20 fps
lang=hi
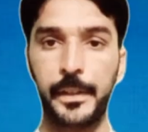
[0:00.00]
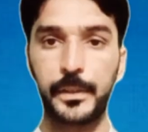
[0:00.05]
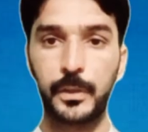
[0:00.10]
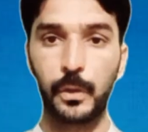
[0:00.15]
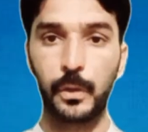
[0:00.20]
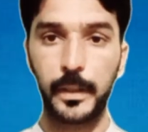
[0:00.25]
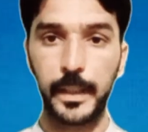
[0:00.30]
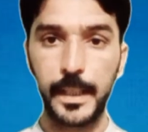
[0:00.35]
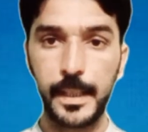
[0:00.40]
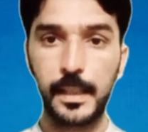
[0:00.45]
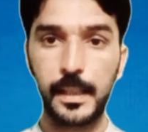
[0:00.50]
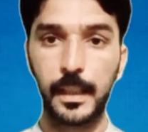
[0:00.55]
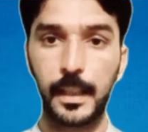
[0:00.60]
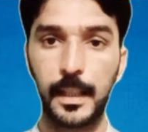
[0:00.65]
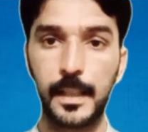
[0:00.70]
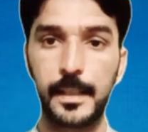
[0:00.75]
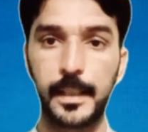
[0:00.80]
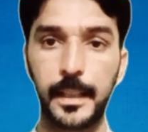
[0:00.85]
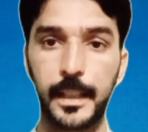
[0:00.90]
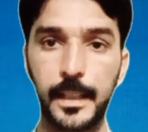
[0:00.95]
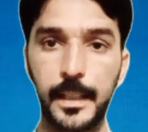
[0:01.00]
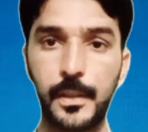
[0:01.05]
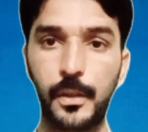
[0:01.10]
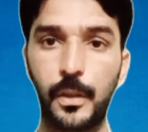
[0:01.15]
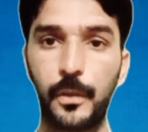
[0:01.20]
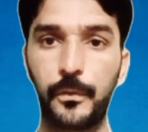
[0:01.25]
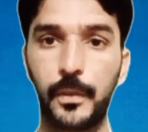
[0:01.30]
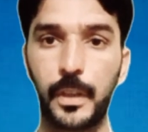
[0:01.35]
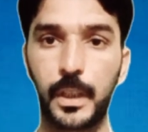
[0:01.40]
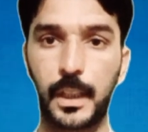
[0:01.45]
तो इस तरह से इस
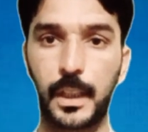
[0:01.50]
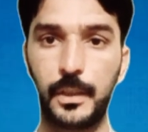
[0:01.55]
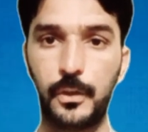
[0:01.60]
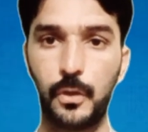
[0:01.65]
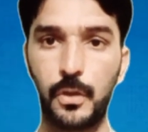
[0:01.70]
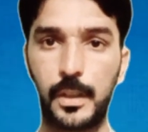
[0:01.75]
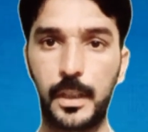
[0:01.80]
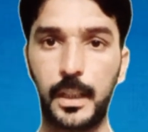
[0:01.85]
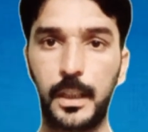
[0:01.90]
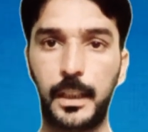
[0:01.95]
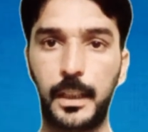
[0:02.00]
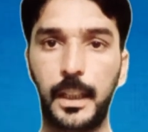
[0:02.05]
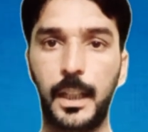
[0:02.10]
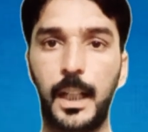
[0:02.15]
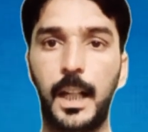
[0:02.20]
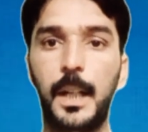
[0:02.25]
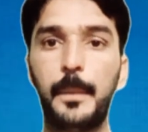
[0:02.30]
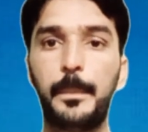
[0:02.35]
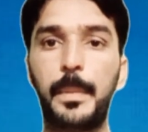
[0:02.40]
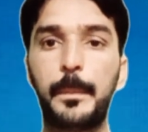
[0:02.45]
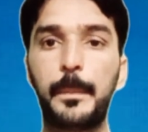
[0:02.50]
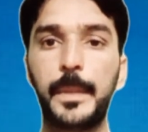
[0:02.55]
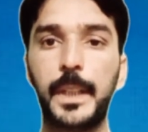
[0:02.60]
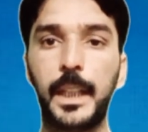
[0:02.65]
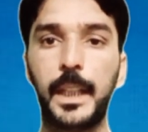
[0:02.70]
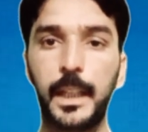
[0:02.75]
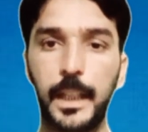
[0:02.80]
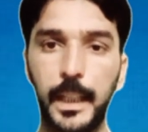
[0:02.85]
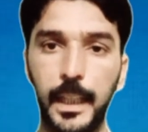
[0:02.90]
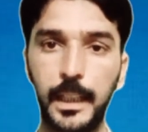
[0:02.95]
सॉफ्टवेयर का यूज़ करके आप
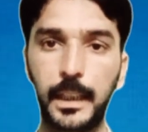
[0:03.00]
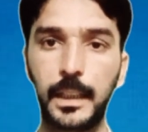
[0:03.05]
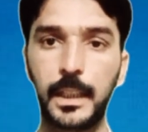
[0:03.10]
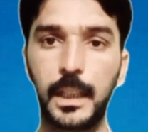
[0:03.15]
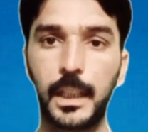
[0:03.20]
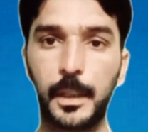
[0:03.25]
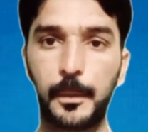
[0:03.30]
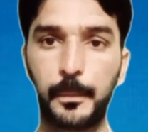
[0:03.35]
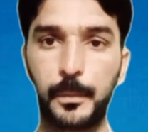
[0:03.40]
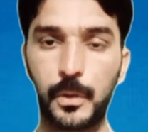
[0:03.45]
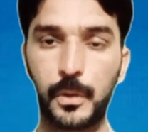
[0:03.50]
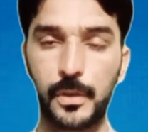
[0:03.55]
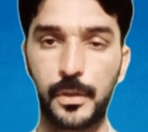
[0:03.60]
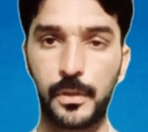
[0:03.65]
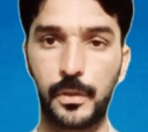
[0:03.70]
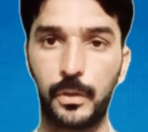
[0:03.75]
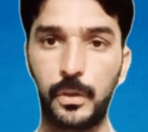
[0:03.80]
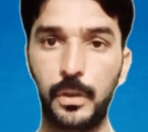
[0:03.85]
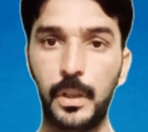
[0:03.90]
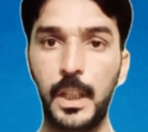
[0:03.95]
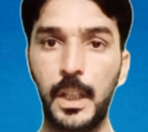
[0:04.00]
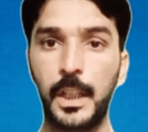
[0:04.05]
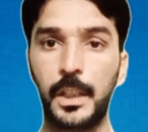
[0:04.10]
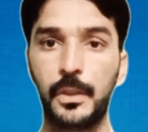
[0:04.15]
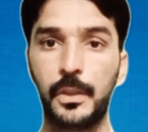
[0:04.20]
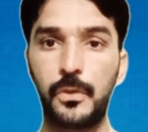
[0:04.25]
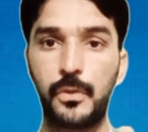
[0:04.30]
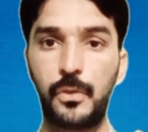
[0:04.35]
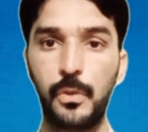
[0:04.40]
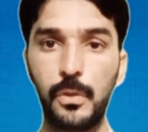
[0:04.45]
अपने एक ही एयरपोर्ट्स को
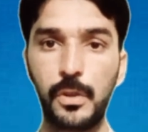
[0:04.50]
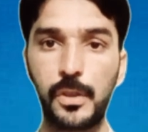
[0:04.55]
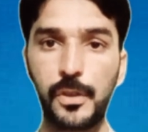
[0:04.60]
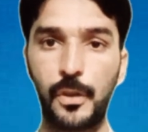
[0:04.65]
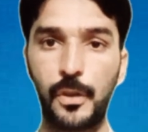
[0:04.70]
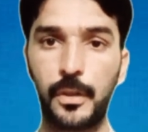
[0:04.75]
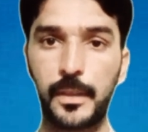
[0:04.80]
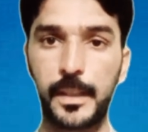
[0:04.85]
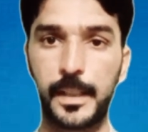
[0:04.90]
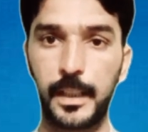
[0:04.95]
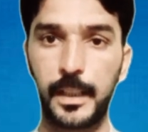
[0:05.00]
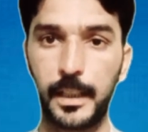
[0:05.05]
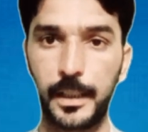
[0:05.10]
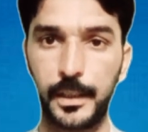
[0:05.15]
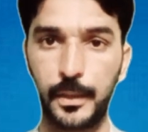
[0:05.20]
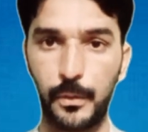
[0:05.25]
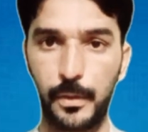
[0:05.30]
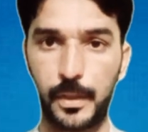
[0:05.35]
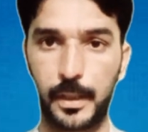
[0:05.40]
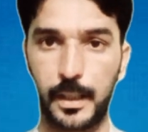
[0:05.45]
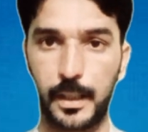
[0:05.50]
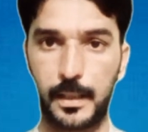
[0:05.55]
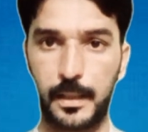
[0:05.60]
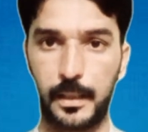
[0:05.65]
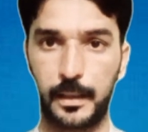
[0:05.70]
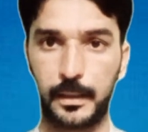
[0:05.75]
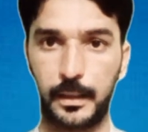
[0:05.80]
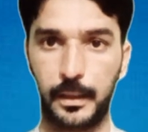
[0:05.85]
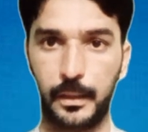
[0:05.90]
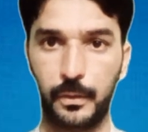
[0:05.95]
डू सॉन्ग्स के लिए यूज़ कर
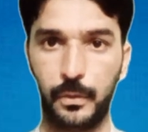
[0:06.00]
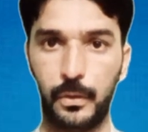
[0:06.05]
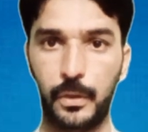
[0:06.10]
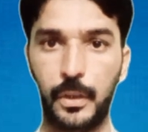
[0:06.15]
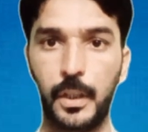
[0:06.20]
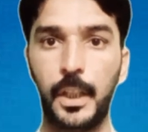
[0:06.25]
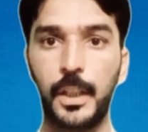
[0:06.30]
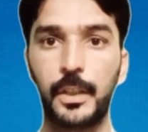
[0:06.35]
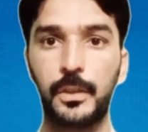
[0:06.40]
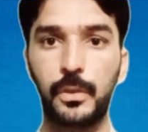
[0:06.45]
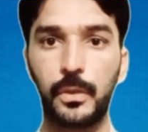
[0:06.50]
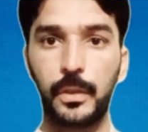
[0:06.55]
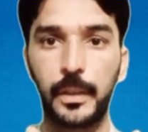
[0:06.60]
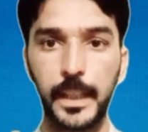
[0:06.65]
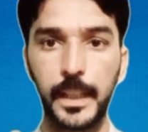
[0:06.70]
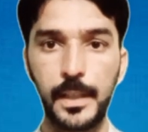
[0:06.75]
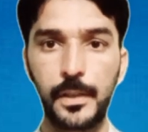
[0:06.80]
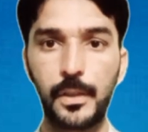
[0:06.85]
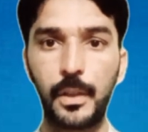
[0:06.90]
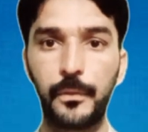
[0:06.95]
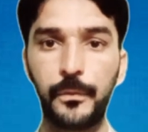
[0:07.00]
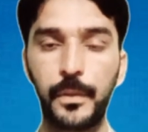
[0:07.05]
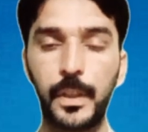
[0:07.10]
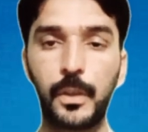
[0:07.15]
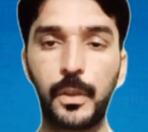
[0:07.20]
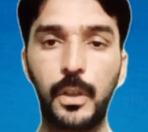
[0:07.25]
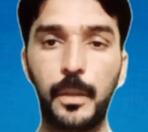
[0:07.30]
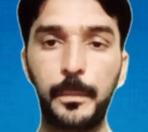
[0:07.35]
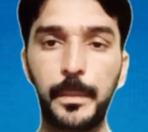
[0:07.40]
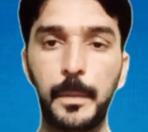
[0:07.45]
सकते हो तो इस
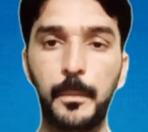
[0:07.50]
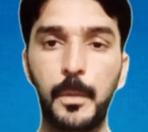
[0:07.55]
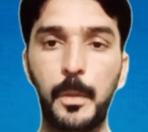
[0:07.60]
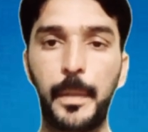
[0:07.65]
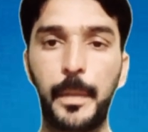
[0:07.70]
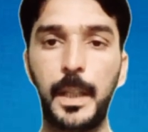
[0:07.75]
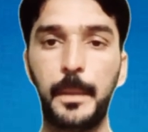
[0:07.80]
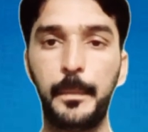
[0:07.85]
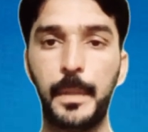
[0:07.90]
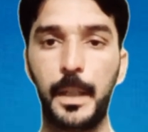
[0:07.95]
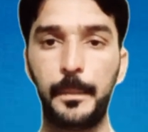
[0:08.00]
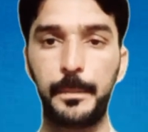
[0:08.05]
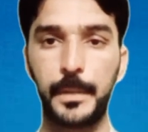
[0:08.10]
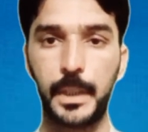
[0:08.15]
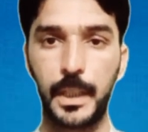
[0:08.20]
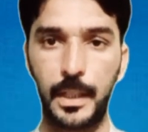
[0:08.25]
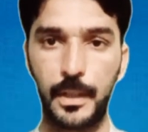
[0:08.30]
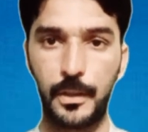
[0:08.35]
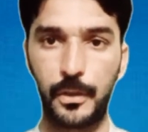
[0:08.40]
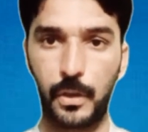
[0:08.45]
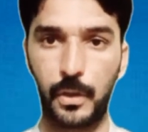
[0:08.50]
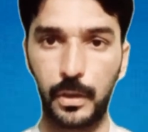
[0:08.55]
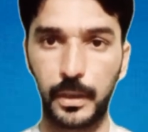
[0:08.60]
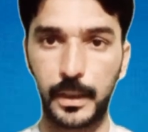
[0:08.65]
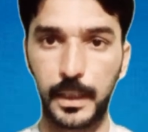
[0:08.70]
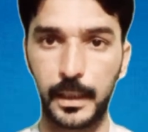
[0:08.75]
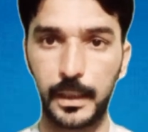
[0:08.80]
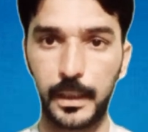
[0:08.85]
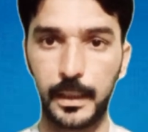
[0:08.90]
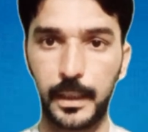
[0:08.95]
सॉफ्टवेयर को अपने मोबाइल में आपने इंस्टॉल
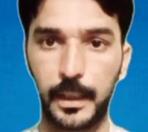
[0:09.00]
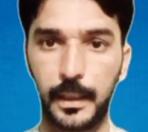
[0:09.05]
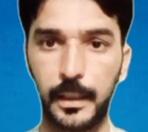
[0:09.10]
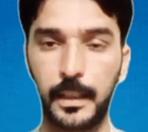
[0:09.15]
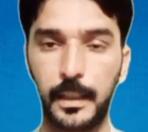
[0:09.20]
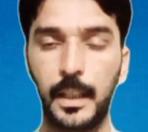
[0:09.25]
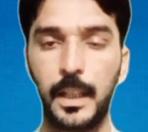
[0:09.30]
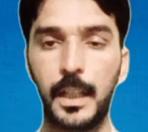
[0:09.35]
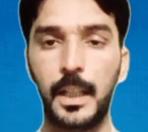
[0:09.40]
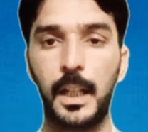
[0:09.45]
कर लेना है